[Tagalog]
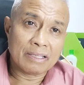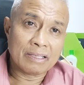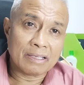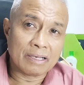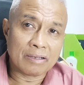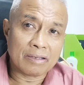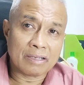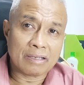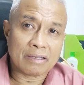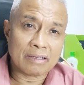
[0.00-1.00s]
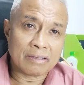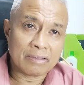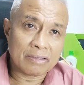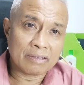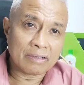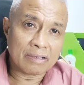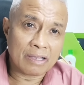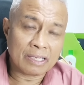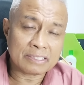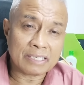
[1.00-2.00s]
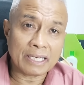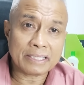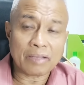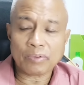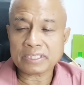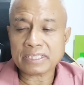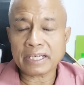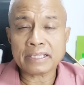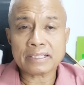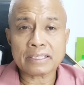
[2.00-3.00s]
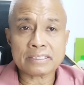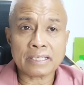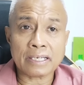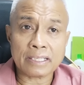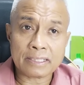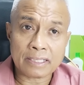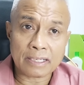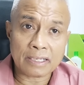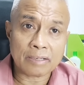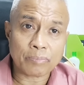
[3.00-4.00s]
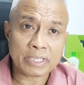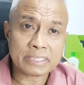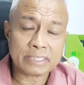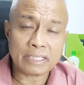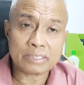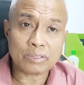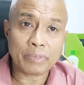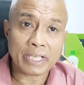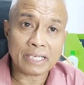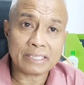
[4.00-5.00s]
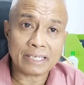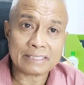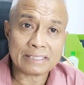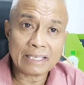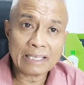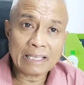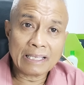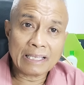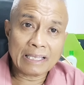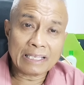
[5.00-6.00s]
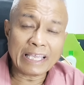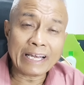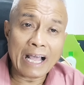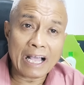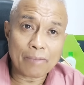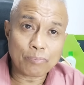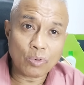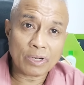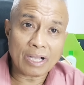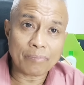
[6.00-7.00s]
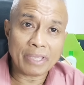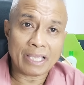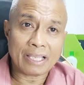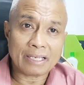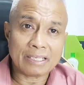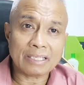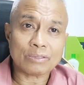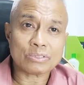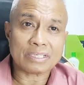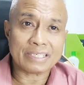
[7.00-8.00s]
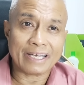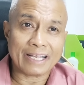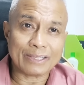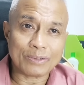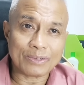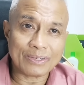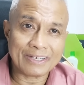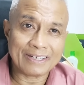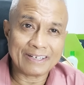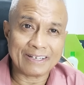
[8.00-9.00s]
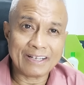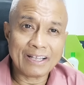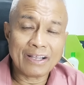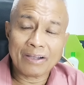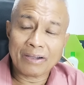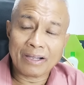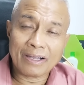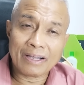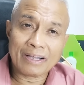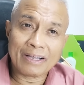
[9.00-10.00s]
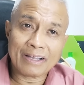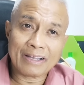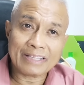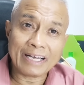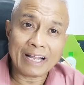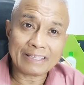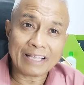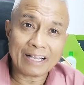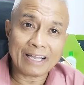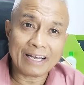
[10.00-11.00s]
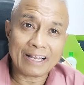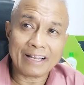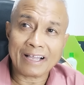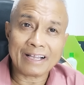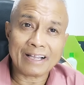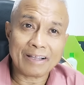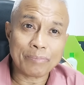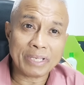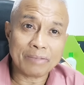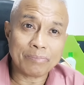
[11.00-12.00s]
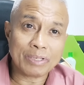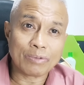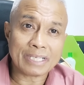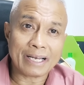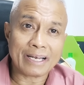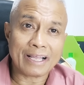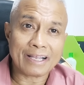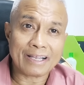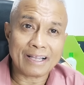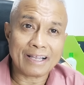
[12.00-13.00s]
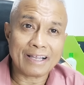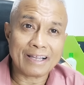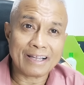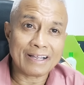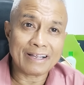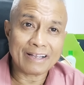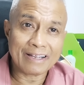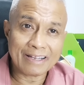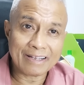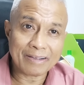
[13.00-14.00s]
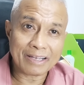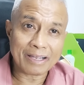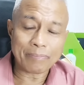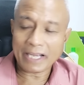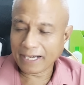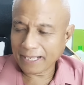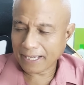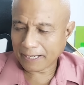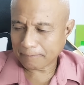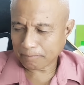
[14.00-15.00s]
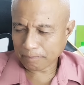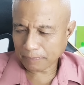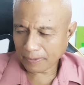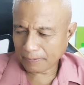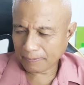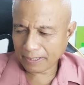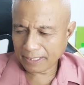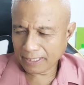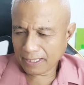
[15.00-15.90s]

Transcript: Uh, ang salita po ni Sen- Senate uh, President Subiri dyan is kinakapon kami dito sa Senado. uh, tinatanggalan ng uh, binibigwasan ng uh, kapangyarihan. Okay.